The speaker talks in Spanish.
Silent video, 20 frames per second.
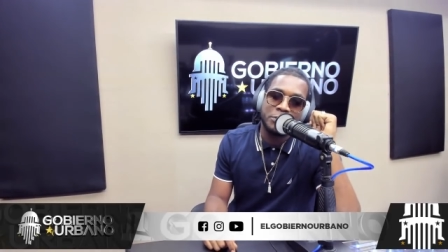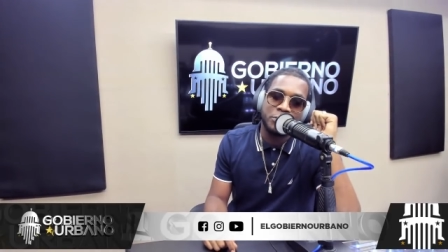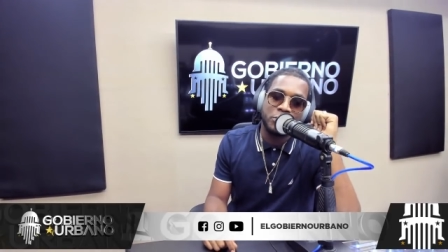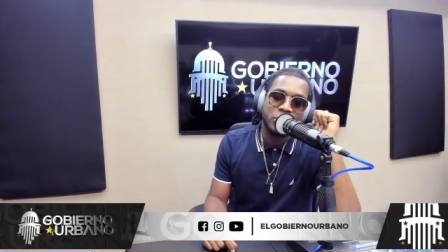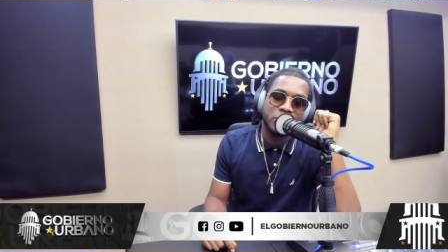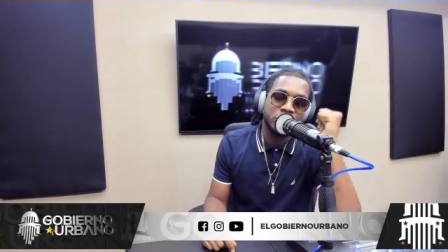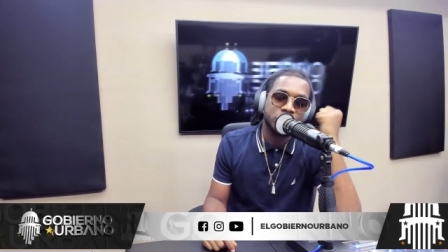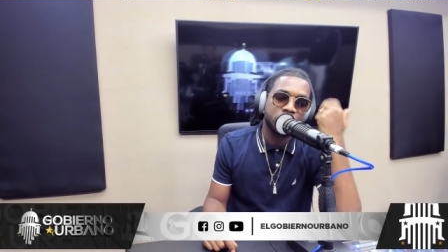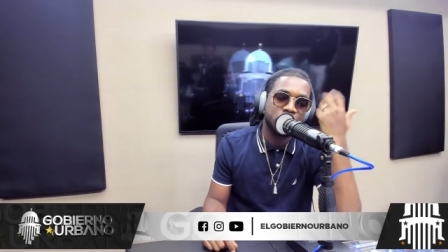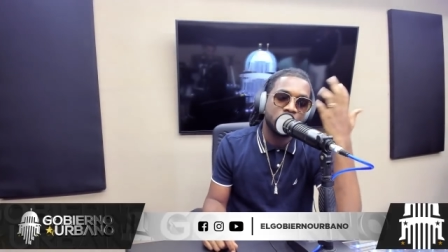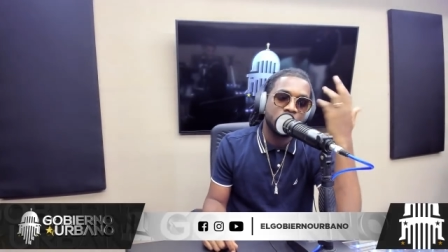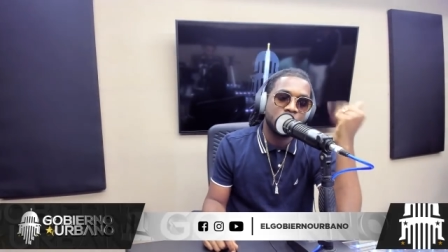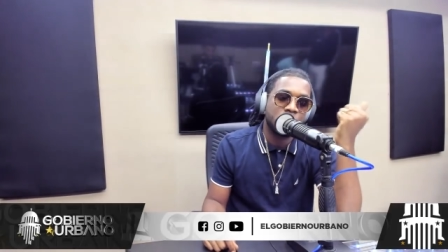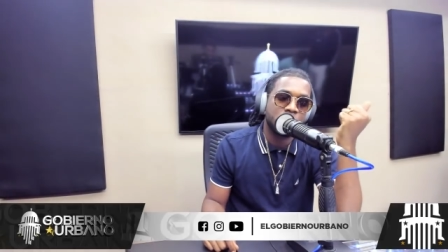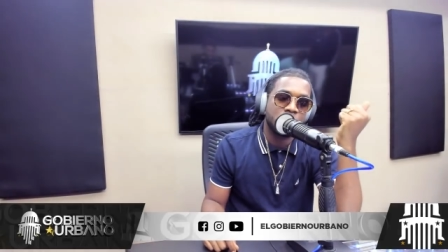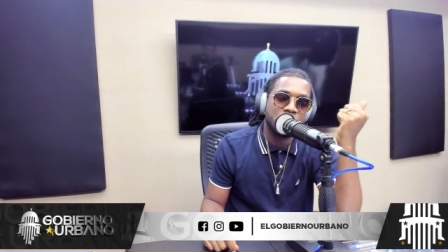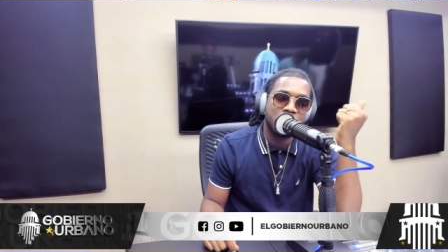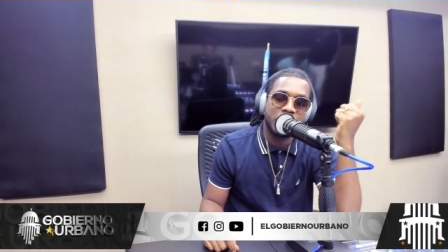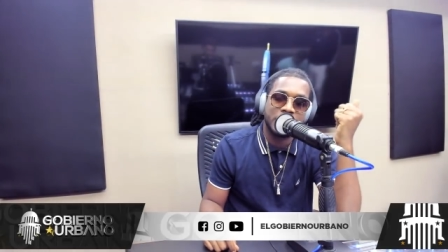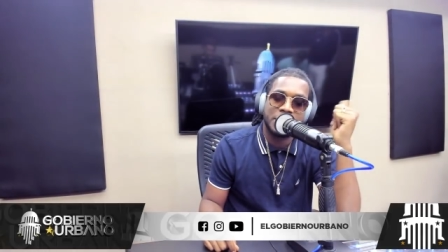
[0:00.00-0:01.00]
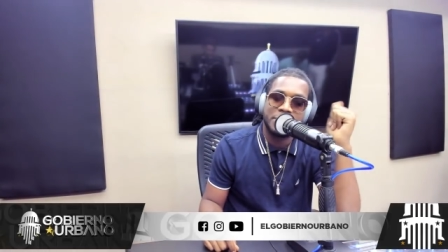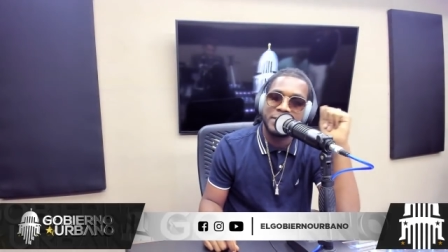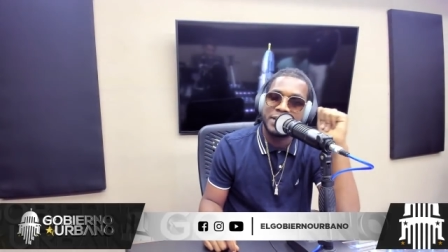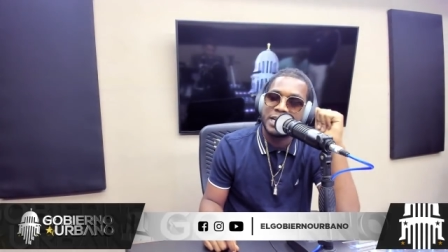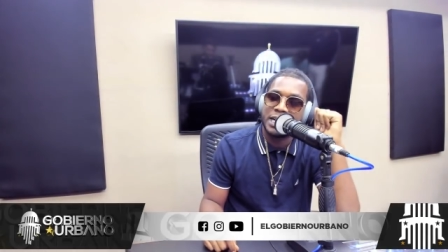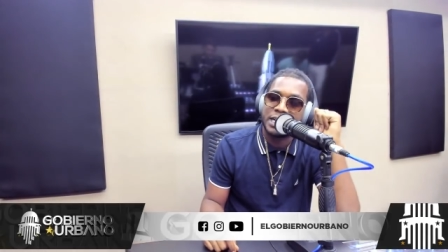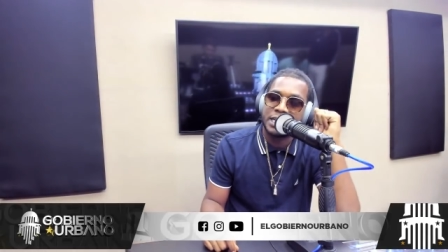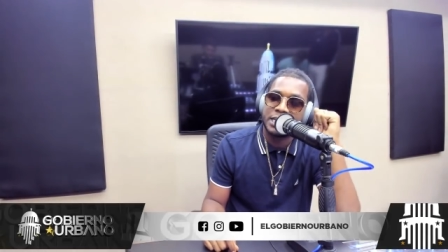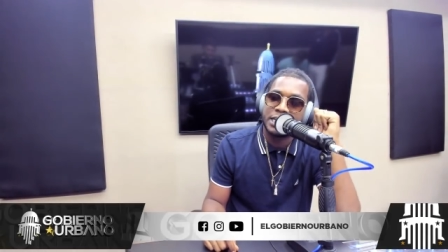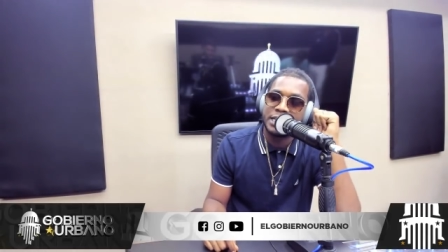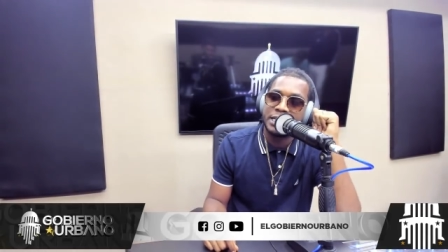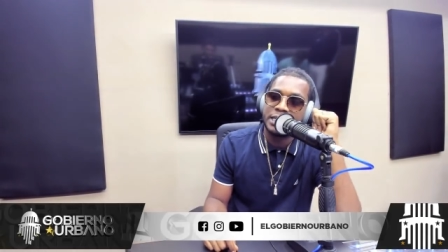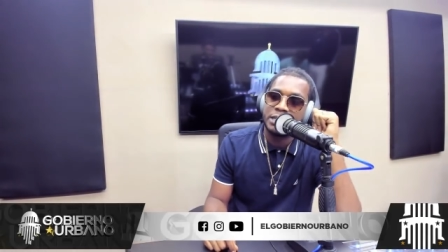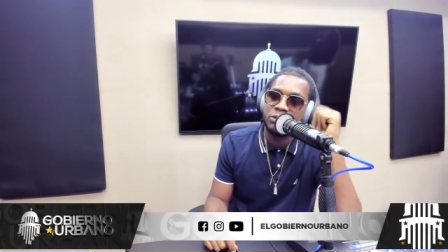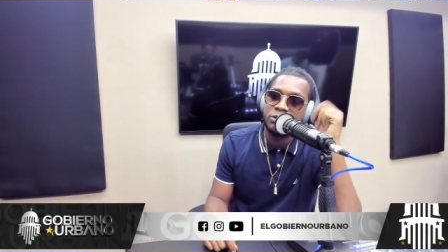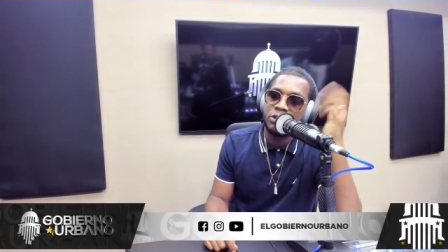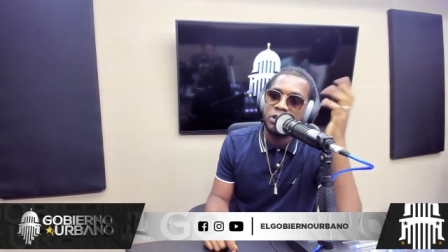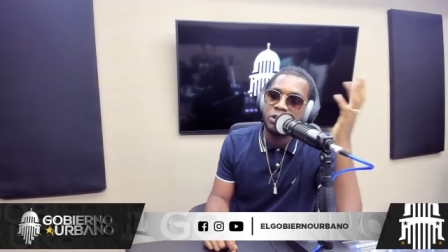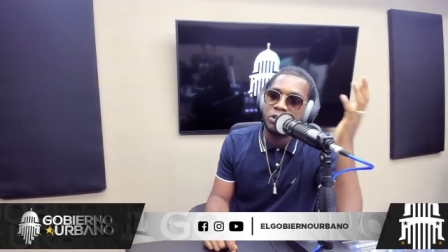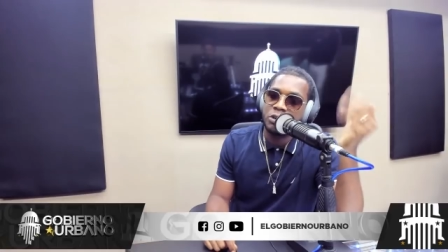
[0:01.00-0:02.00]
porque es un logro más de mi carrera, es
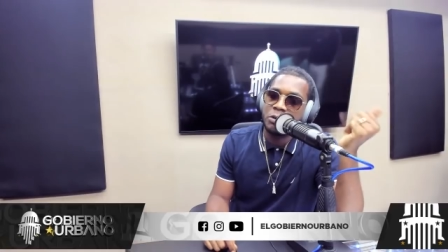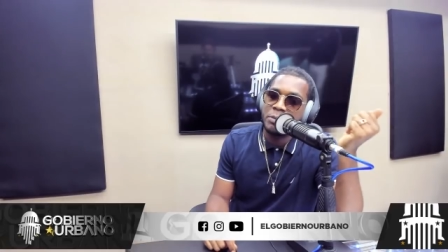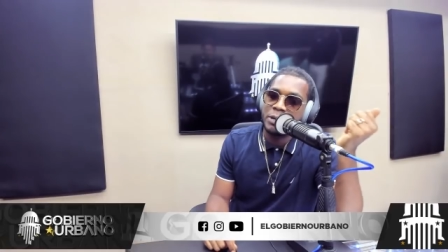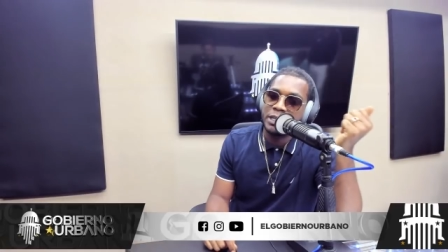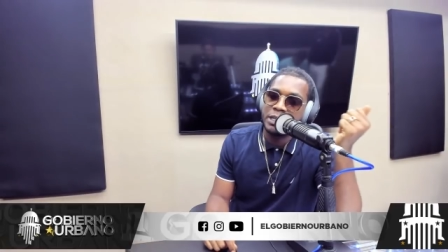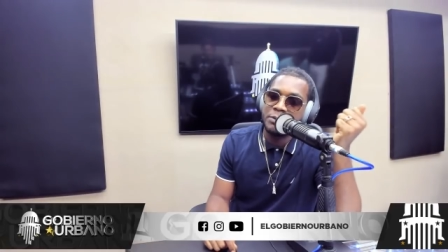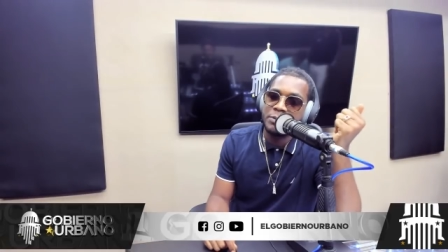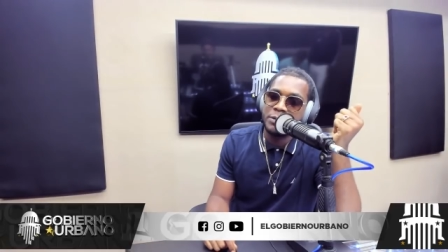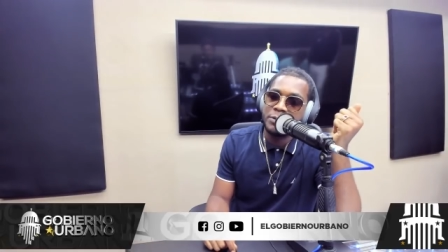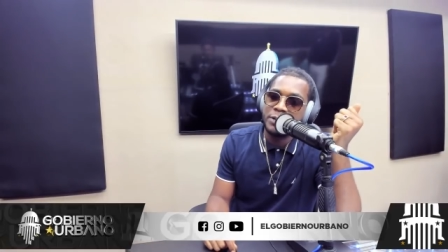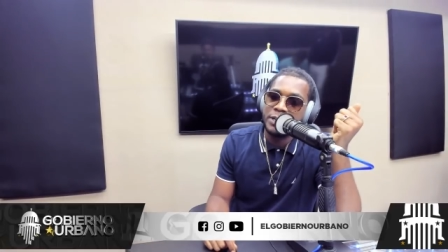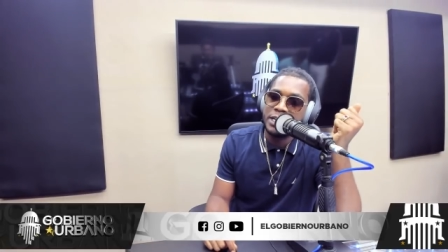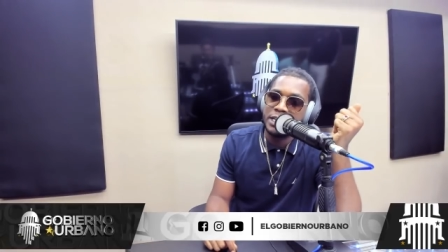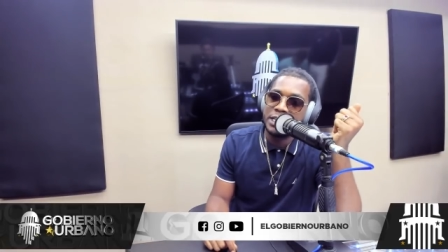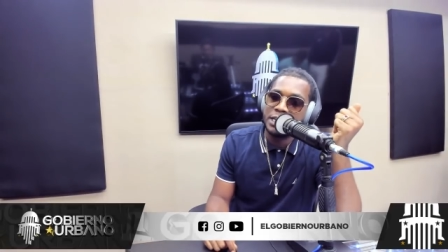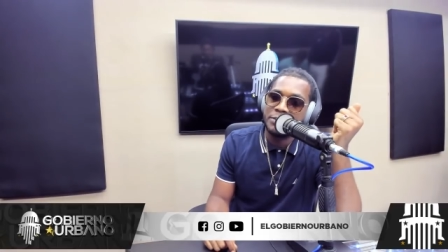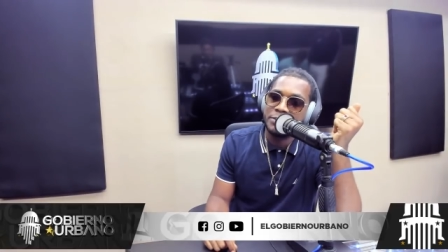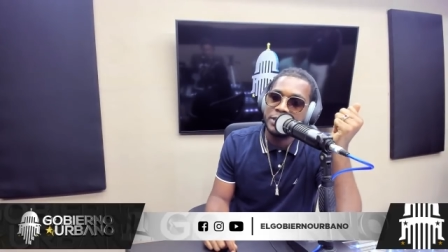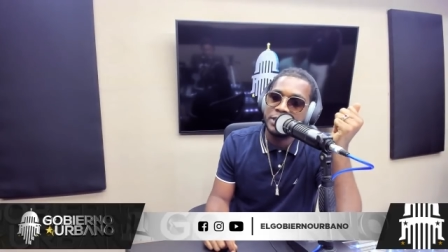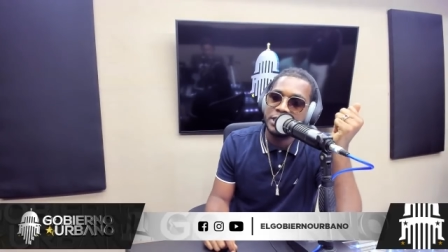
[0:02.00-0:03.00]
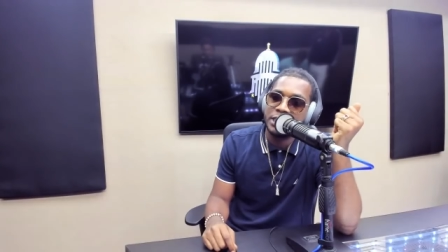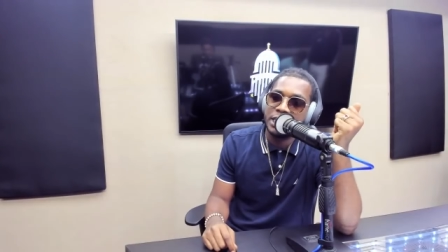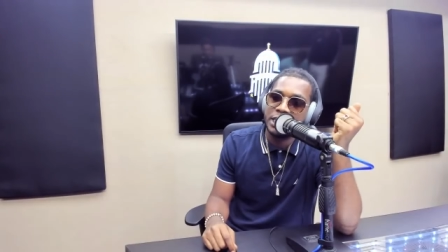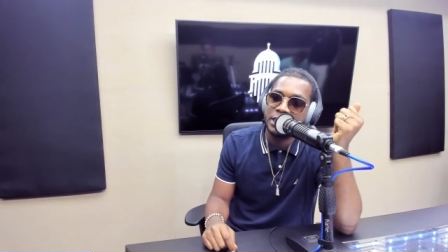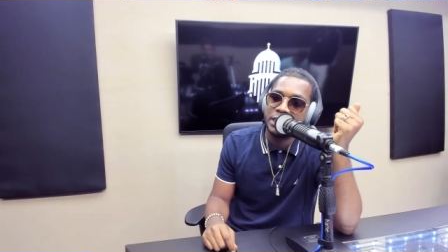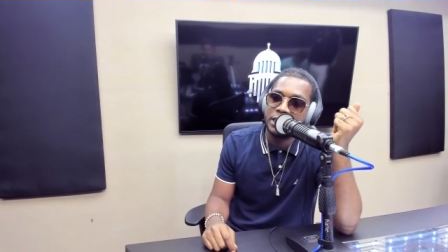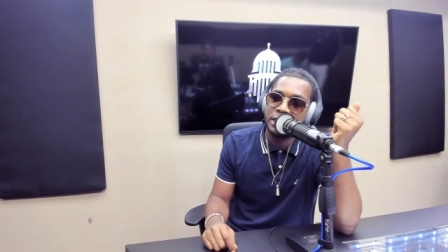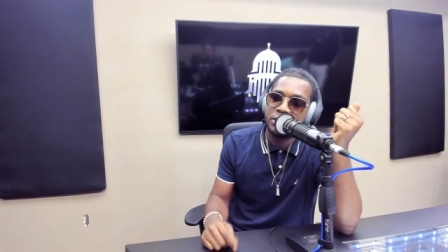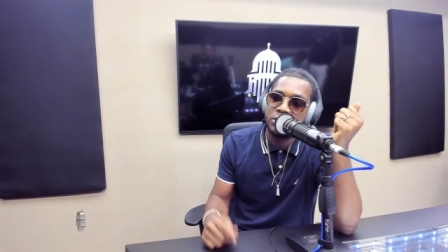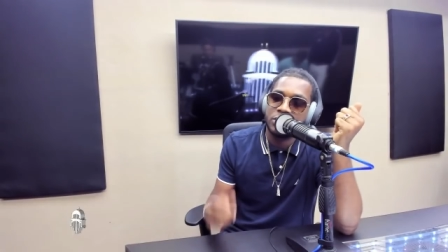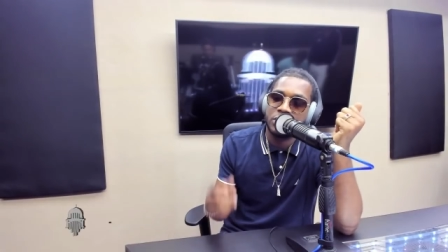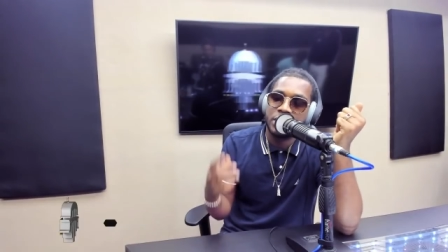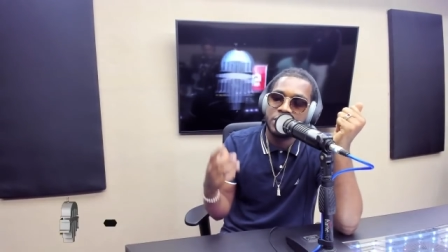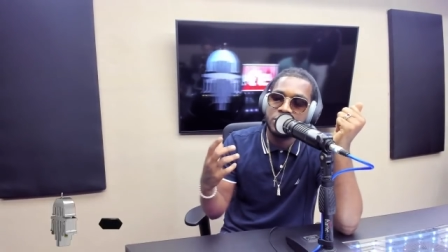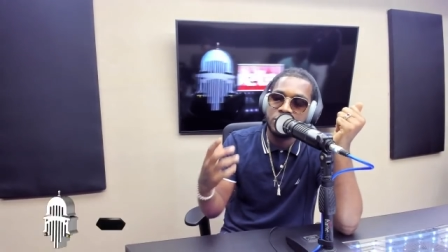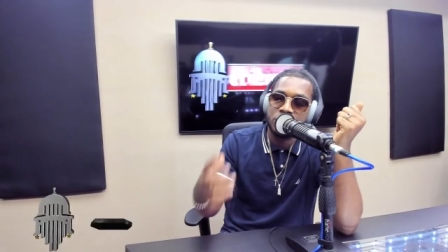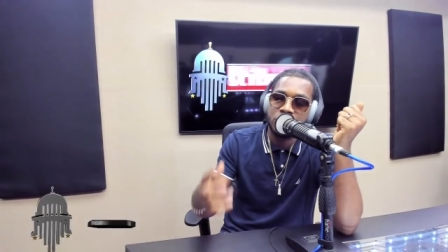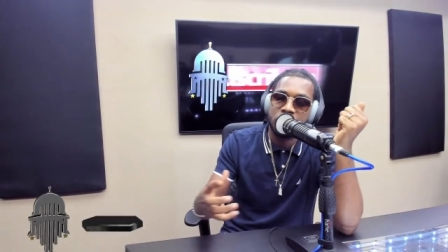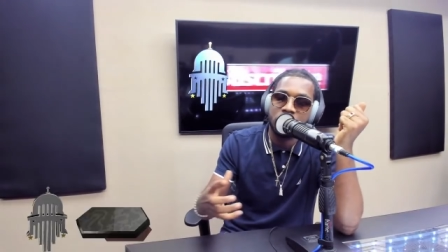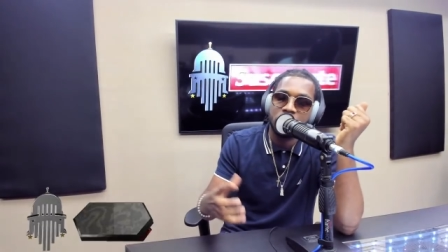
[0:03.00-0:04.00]
un logro más de mi vida, ¿me entiendes? De lo que
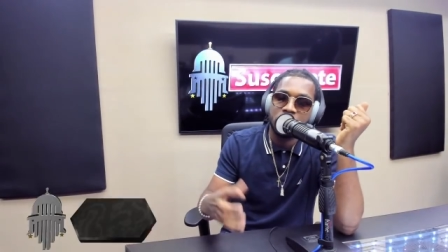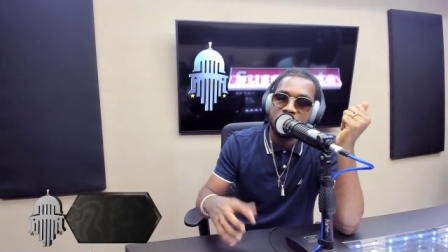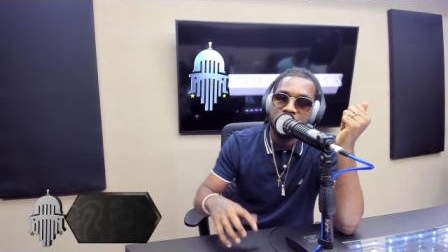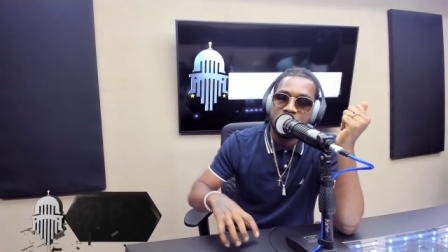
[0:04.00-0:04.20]
yo